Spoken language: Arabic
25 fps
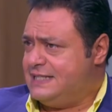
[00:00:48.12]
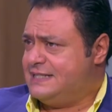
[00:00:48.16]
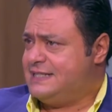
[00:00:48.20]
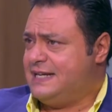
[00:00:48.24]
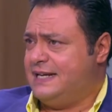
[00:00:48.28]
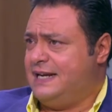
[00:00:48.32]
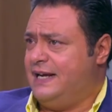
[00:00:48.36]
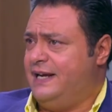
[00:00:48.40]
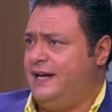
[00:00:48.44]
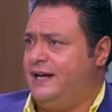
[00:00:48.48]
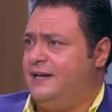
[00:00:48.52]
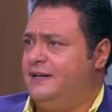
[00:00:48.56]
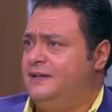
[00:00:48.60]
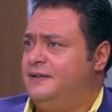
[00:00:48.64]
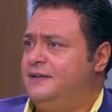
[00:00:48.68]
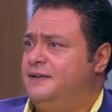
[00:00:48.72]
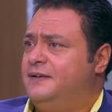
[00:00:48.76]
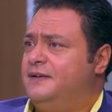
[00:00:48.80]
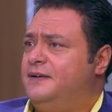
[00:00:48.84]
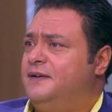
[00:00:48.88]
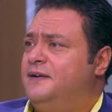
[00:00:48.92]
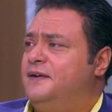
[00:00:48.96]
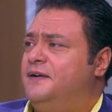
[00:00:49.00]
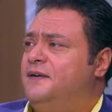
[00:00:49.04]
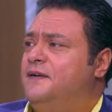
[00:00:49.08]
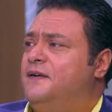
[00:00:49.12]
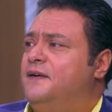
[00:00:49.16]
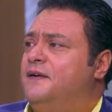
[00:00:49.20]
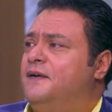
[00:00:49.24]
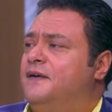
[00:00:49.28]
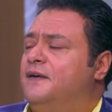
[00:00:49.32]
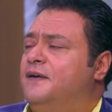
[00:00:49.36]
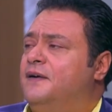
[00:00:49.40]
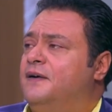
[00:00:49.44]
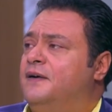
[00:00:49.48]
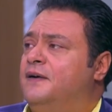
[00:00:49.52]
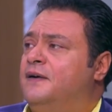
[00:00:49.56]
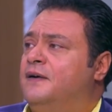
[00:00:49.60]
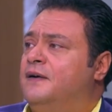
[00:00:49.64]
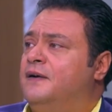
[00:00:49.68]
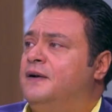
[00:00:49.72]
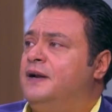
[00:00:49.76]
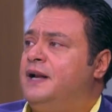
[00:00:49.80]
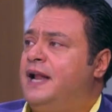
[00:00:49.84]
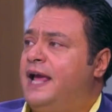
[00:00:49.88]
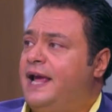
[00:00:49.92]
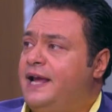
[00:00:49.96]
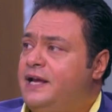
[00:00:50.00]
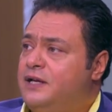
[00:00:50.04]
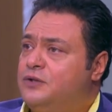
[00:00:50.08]
سنه يعني
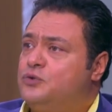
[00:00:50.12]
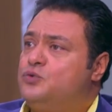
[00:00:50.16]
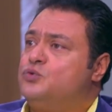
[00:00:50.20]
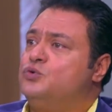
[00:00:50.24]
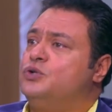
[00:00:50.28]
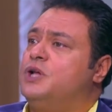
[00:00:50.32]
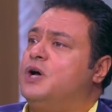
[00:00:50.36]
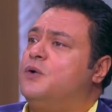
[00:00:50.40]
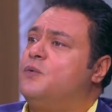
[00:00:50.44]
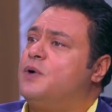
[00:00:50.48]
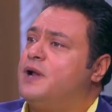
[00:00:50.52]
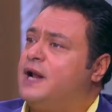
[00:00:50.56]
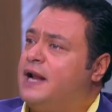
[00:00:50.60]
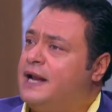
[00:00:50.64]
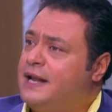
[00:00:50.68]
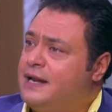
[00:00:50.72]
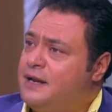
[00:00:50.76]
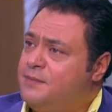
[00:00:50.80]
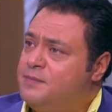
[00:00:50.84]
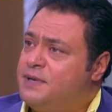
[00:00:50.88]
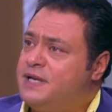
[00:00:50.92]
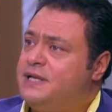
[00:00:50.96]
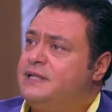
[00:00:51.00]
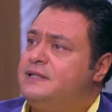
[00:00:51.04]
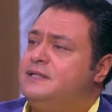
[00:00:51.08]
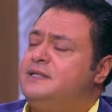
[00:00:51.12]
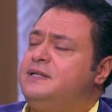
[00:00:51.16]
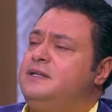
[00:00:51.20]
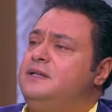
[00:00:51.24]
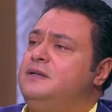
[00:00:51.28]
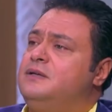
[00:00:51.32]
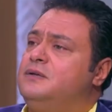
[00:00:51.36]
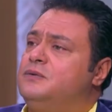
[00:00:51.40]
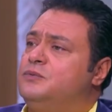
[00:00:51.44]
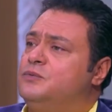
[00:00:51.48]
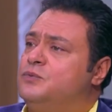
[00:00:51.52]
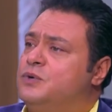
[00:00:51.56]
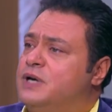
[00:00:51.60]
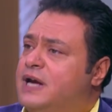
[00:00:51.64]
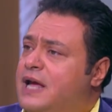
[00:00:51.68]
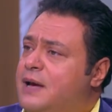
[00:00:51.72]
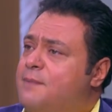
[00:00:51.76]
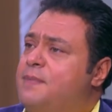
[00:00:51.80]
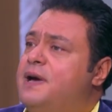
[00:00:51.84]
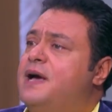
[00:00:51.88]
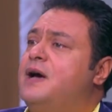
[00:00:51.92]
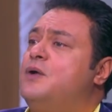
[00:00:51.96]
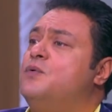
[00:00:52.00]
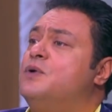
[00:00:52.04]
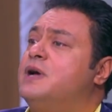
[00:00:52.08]
لقيته دور على نمرتي
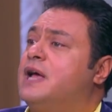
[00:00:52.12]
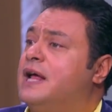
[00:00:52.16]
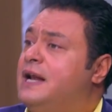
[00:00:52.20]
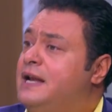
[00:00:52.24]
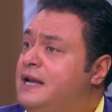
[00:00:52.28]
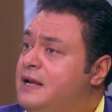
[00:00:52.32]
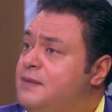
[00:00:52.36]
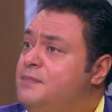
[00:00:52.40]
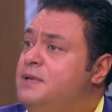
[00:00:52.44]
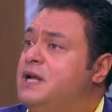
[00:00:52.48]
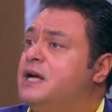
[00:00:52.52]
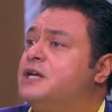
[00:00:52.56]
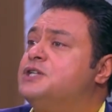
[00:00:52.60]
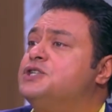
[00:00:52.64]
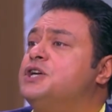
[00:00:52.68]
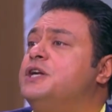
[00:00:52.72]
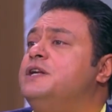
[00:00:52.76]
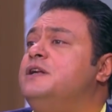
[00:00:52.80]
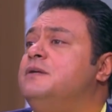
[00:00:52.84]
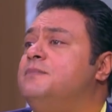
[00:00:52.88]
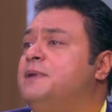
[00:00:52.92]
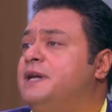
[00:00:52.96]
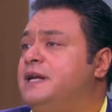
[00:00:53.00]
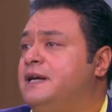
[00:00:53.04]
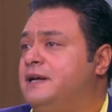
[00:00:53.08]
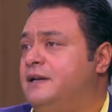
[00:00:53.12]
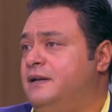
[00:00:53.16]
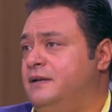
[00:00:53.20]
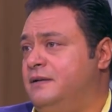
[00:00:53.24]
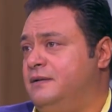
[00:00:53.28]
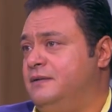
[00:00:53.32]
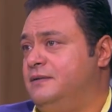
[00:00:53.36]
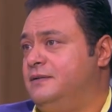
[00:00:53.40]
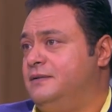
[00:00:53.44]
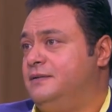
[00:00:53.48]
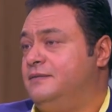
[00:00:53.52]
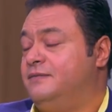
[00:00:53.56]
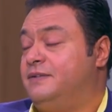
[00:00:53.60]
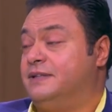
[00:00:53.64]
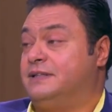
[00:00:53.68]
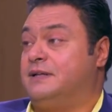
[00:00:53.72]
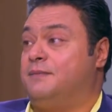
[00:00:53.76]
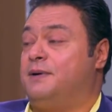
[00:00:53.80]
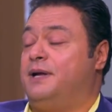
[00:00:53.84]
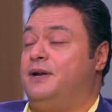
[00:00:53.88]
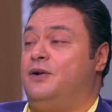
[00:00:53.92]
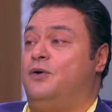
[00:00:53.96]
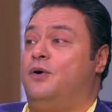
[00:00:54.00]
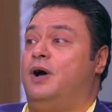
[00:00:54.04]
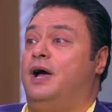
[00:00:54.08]
وجابها وكلمني عشان يبارك لي
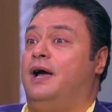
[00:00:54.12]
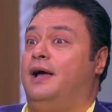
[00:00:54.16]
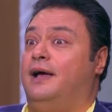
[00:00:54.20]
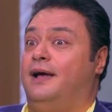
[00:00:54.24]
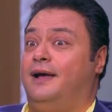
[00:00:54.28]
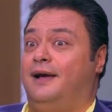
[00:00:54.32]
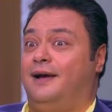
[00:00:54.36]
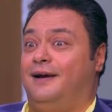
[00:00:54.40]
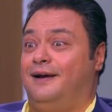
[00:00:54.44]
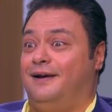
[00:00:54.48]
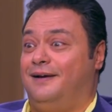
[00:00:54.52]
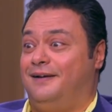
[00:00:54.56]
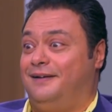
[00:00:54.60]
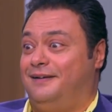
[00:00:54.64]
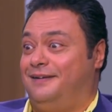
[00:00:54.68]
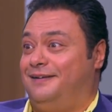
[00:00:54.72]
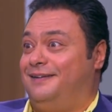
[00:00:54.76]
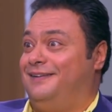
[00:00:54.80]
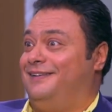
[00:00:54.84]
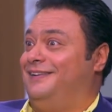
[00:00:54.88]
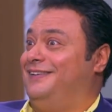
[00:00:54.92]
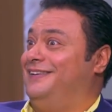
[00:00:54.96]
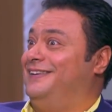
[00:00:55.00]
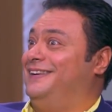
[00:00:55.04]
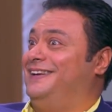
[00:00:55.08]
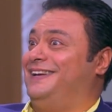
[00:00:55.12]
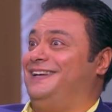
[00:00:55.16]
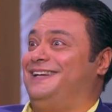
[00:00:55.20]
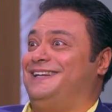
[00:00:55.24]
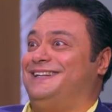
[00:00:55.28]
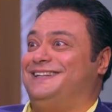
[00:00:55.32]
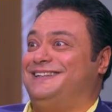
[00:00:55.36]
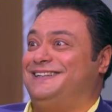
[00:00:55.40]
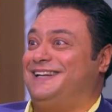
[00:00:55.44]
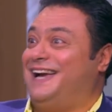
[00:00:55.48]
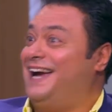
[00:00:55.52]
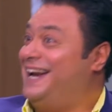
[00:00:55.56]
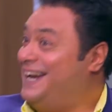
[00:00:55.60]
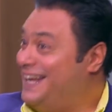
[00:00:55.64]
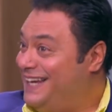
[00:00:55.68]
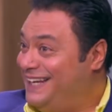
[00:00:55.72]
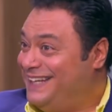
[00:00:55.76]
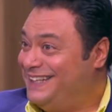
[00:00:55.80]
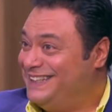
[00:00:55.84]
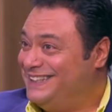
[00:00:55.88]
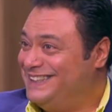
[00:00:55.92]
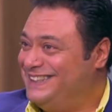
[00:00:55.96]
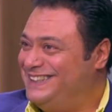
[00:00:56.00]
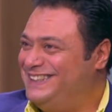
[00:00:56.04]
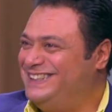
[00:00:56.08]
فطبعا هو مم. انا
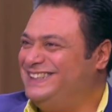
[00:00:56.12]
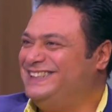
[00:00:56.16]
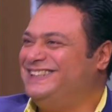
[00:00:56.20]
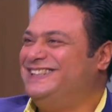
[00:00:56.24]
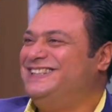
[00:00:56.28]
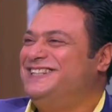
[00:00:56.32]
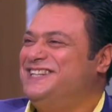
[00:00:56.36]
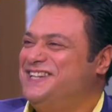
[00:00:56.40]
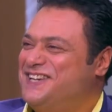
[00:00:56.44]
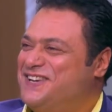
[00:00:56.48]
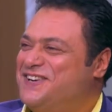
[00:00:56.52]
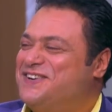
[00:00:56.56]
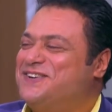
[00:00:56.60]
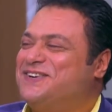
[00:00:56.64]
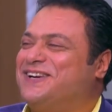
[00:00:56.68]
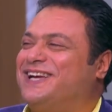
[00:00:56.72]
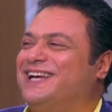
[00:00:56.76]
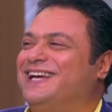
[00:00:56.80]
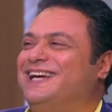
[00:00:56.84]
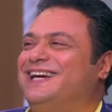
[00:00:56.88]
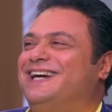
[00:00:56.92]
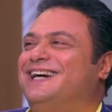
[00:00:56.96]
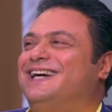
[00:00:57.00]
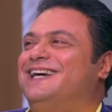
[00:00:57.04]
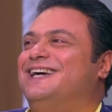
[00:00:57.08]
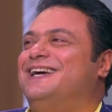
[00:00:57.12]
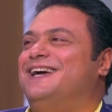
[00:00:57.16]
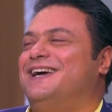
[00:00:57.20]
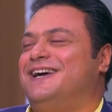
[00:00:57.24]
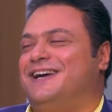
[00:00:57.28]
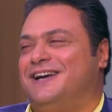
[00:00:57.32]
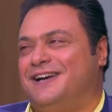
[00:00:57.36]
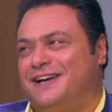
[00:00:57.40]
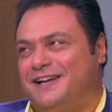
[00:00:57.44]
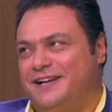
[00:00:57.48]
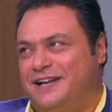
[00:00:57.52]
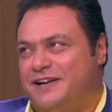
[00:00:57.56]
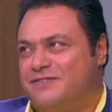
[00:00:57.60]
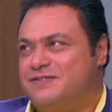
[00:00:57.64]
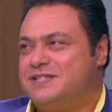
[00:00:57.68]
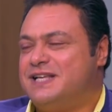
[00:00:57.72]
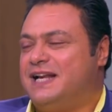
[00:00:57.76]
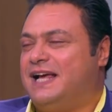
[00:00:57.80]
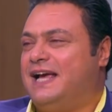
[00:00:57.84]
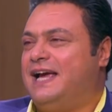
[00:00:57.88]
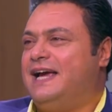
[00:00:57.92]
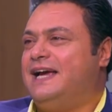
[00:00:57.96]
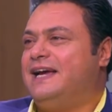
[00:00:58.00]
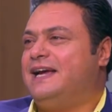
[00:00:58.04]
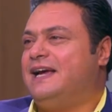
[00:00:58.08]
اه حاجه تبسط طبعا آه، نفس
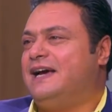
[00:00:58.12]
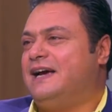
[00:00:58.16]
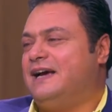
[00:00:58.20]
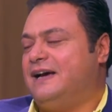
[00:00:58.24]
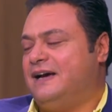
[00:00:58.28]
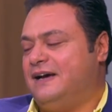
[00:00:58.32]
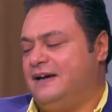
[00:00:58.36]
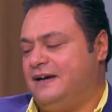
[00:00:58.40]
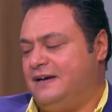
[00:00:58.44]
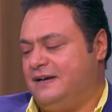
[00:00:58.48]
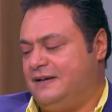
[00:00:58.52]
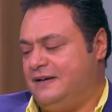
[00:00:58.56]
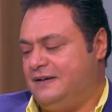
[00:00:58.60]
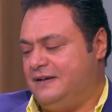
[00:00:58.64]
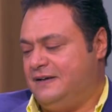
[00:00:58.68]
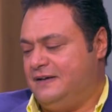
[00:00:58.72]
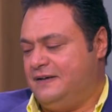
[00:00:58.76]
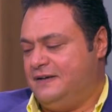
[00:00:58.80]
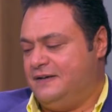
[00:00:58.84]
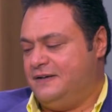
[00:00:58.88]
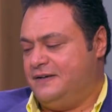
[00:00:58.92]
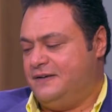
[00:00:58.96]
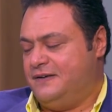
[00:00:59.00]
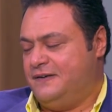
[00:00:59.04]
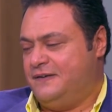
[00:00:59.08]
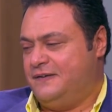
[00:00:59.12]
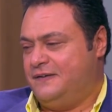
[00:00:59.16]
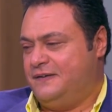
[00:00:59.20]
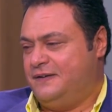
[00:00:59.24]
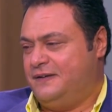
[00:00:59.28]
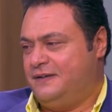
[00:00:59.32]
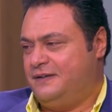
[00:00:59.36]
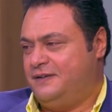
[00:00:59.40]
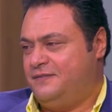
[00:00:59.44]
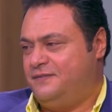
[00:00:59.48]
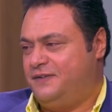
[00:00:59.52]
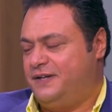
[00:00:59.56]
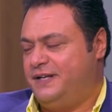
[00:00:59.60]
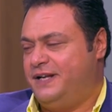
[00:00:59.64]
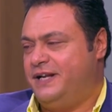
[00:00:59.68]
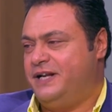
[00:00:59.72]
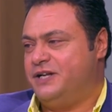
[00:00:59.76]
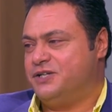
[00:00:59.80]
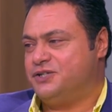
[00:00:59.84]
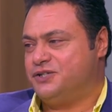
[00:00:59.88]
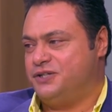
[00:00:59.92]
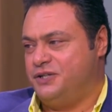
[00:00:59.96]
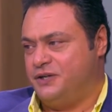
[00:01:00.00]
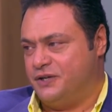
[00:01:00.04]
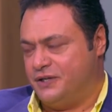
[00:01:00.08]
الحاجه آه، الفنانه
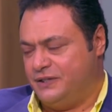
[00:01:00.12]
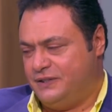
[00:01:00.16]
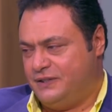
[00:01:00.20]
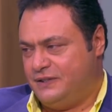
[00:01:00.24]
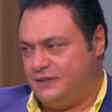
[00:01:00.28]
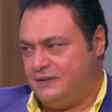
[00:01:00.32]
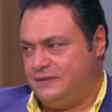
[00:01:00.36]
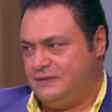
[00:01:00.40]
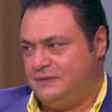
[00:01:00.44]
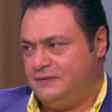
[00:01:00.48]
شيرين رضا